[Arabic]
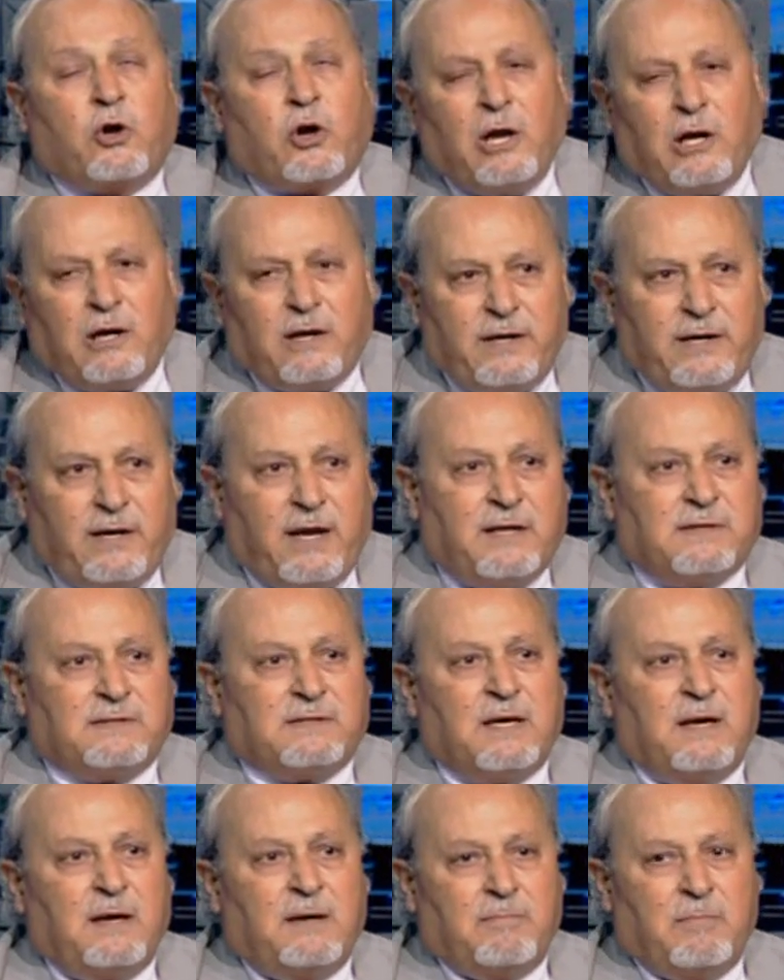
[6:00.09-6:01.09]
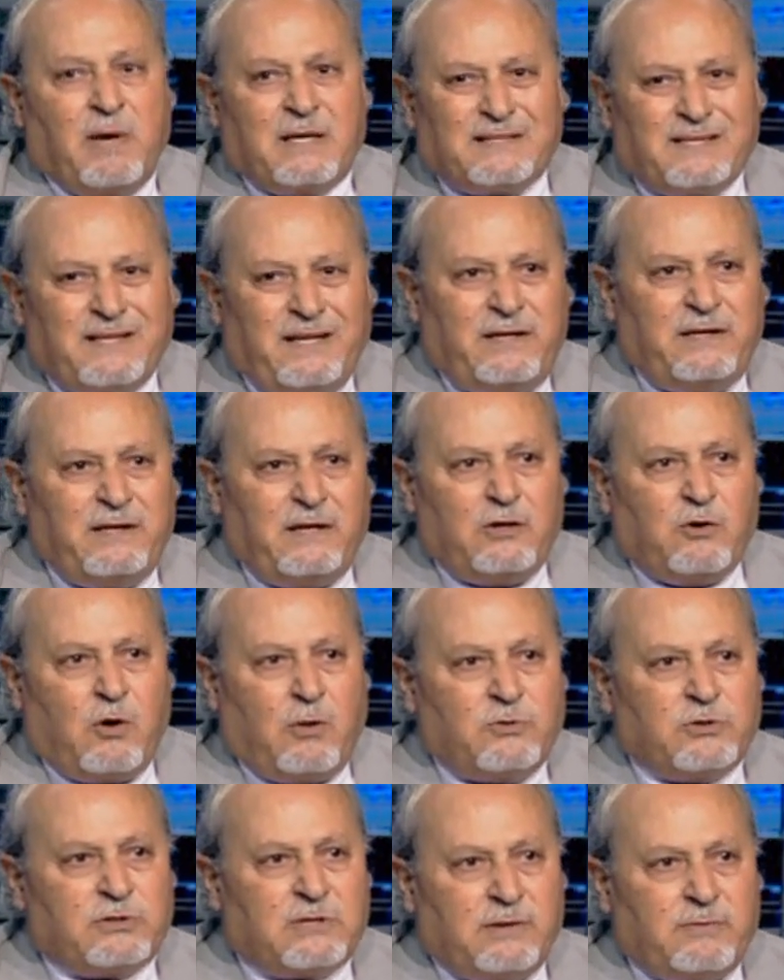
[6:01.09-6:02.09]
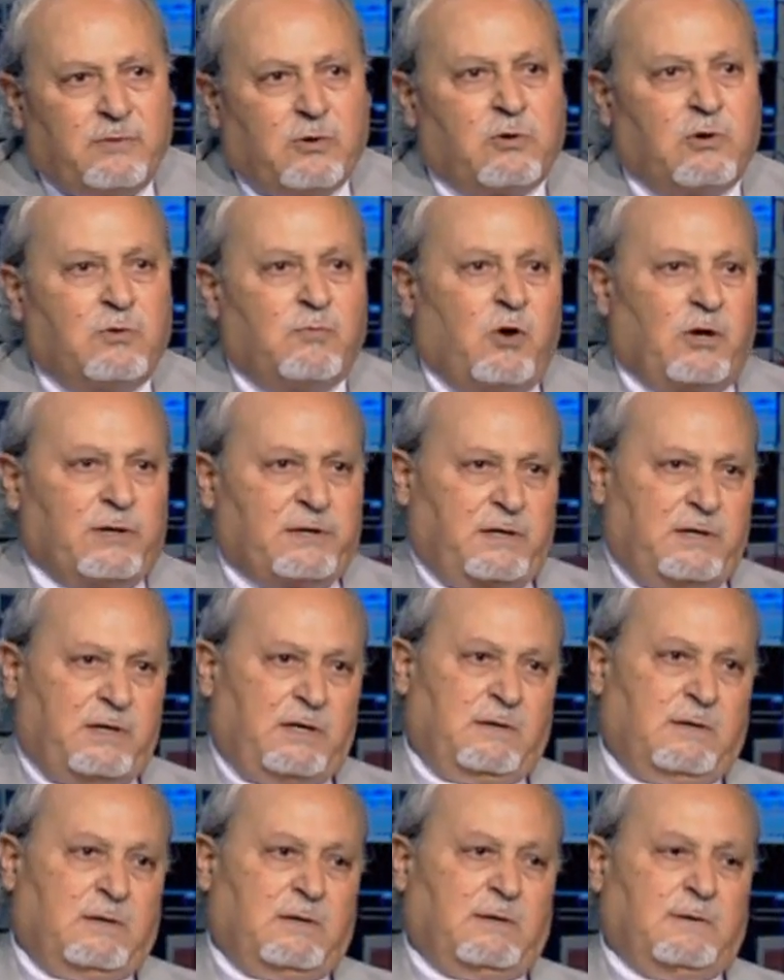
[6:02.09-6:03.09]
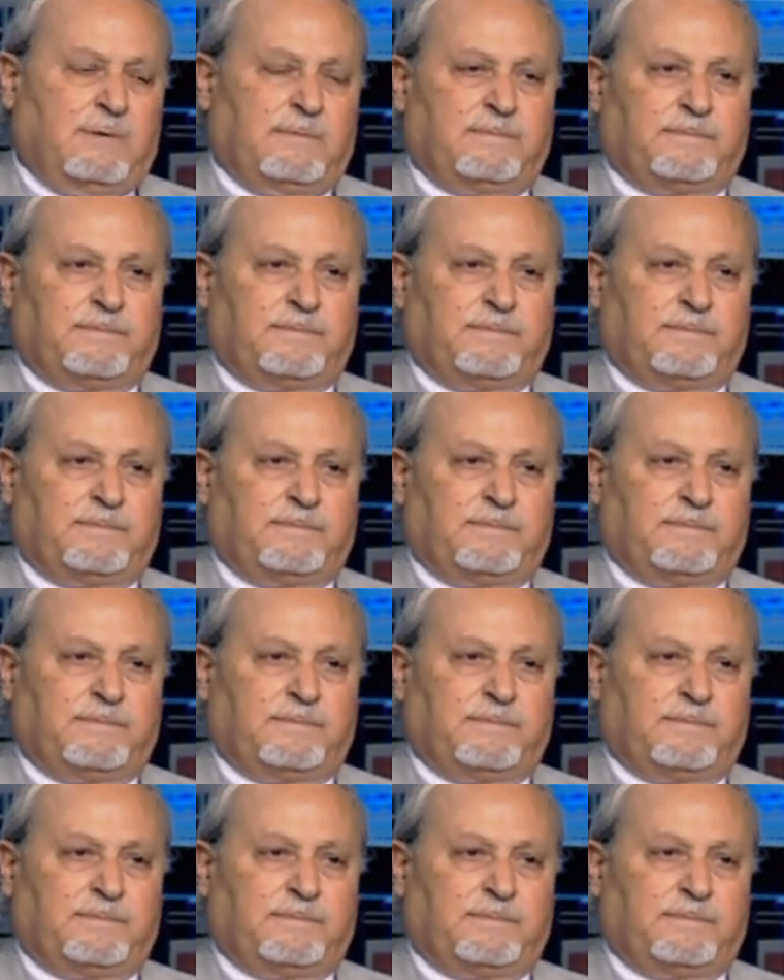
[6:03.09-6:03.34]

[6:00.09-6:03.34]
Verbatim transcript: كل الناس اذا الدوله اليوم اذا الدوله